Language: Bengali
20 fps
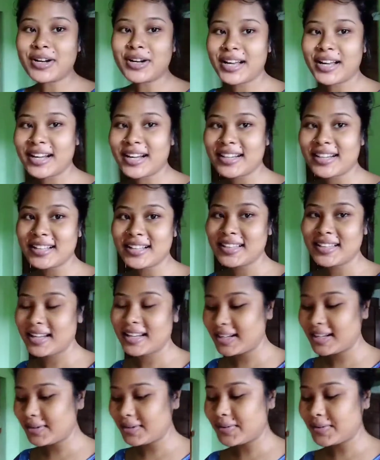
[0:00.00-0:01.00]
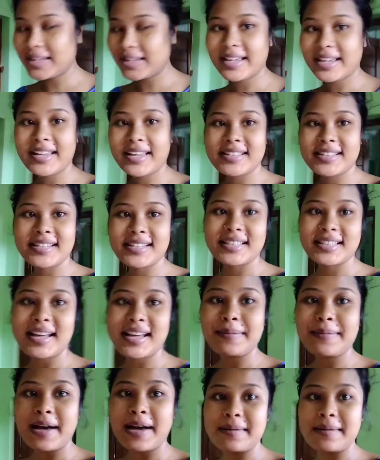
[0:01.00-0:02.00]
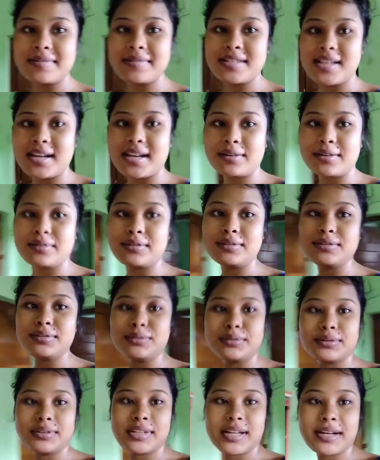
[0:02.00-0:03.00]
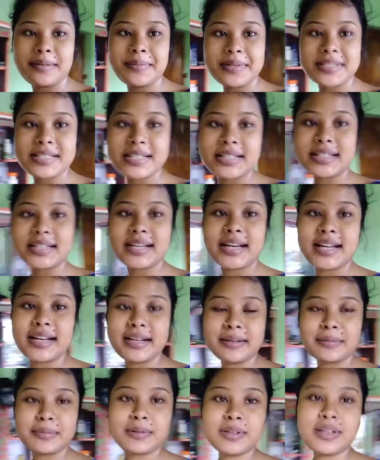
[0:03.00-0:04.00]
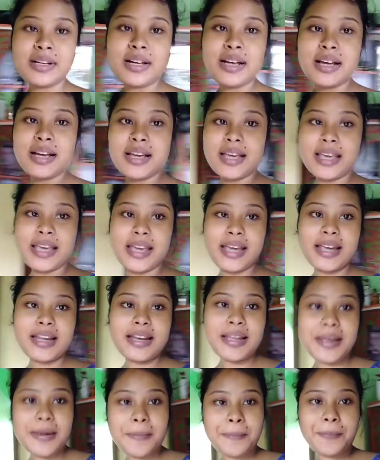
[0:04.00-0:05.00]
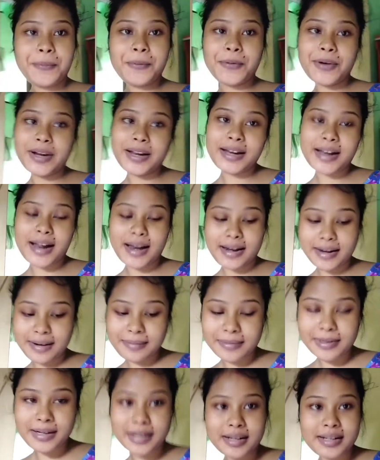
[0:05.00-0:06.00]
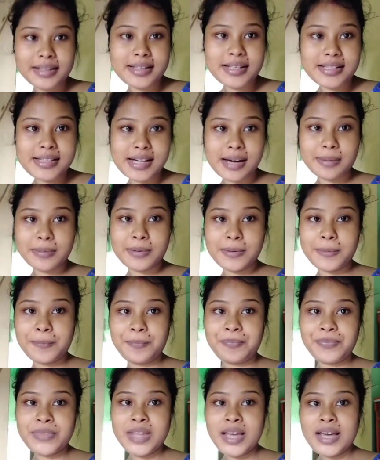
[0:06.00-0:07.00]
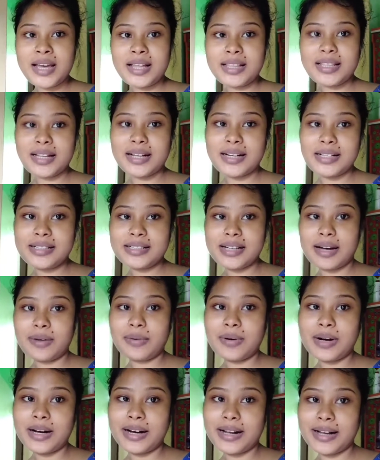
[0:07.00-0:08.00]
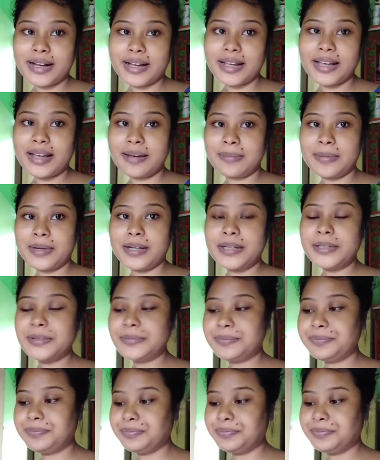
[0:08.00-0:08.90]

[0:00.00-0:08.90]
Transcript: অনেকটা দেরি হয়ে গেছে তাই ভাবছি এখন দুধ আর বিস্কিট খেয়ে নেব খেয়ে নিয়ে পরে রান্না বান্নাতে যাব তার যাওয়ার আগে আবার